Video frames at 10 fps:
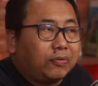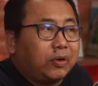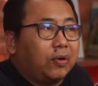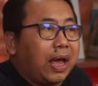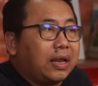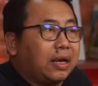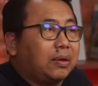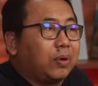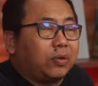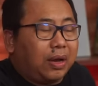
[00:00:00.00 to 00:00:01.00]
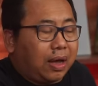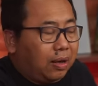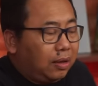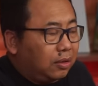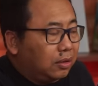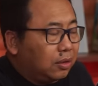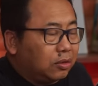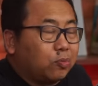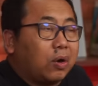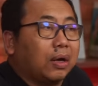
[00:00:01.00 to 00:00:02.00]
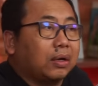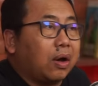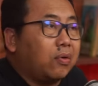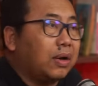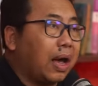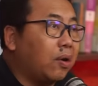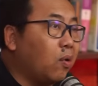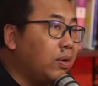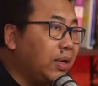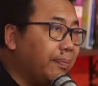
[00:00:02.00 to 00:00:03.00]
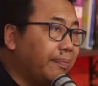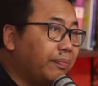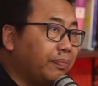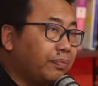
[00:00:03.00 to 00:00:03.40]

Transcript: video lain yang dibuat oleh uh, sebuah akun anonim.